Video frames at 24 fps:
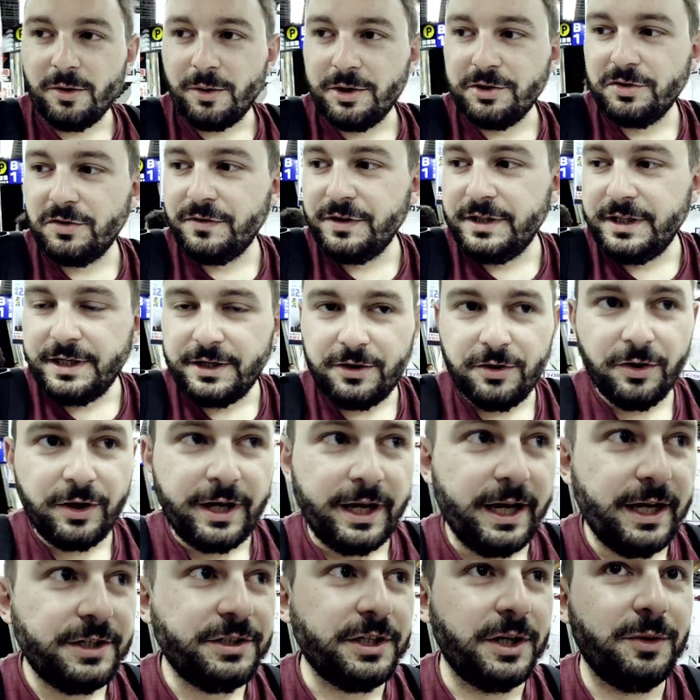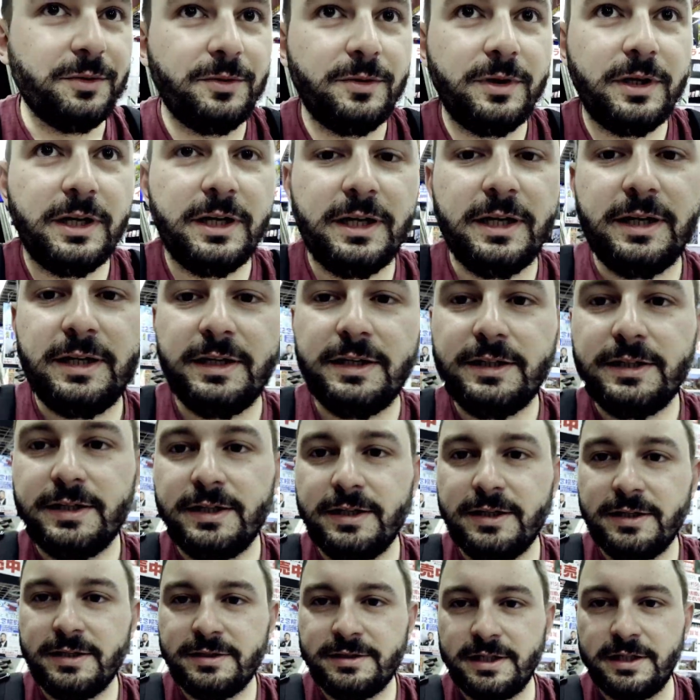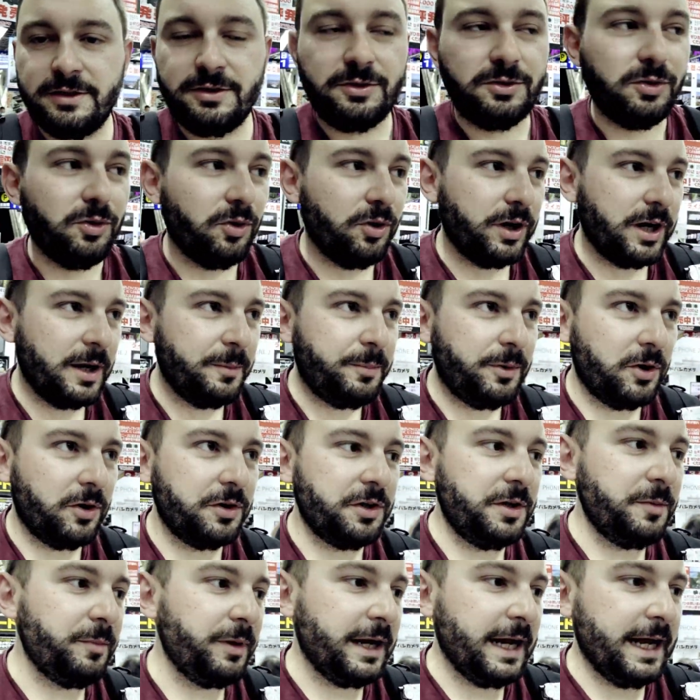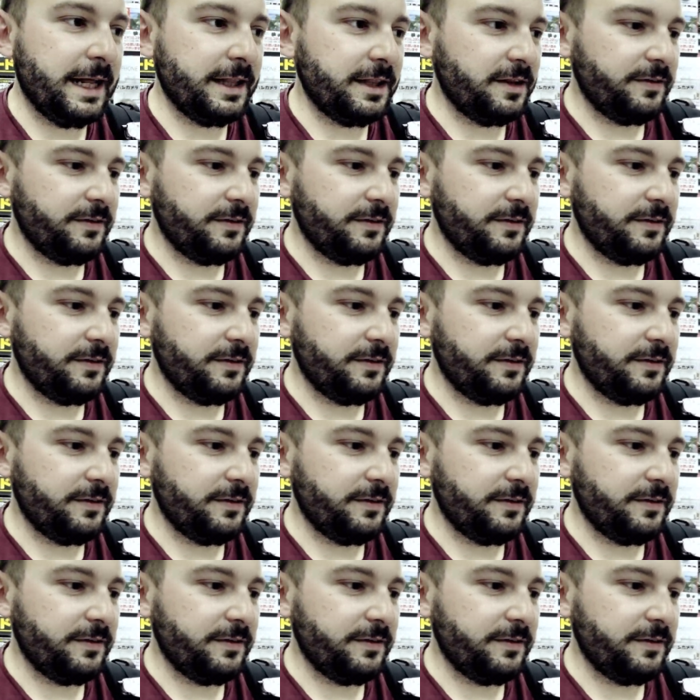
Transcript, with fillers: quando vi dico che c'è un eh, settore per ogni brand,